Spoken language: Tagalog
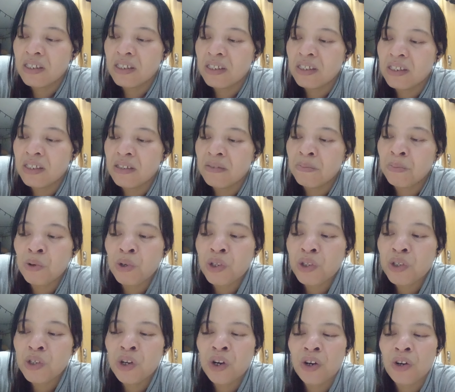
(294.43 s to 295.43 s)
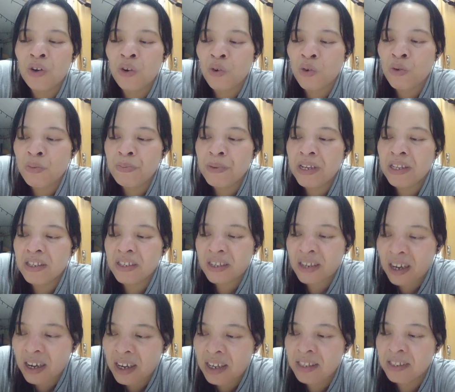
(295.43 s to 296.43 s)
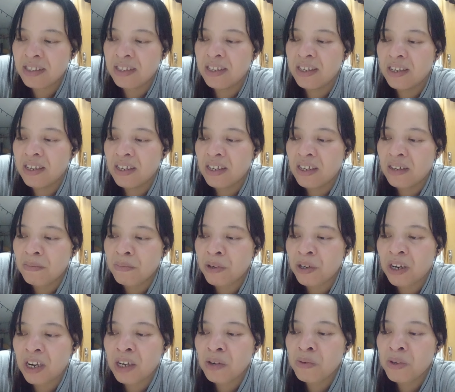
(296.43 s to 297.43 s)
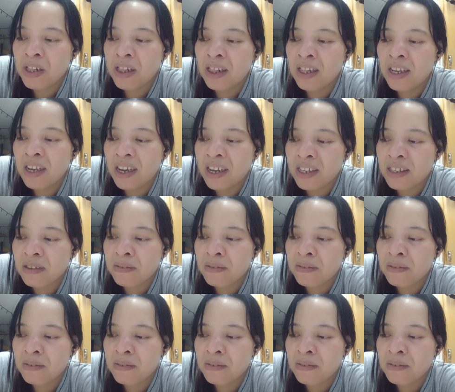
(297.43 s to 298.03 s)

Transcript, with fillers: Put your hope in God, for I will yet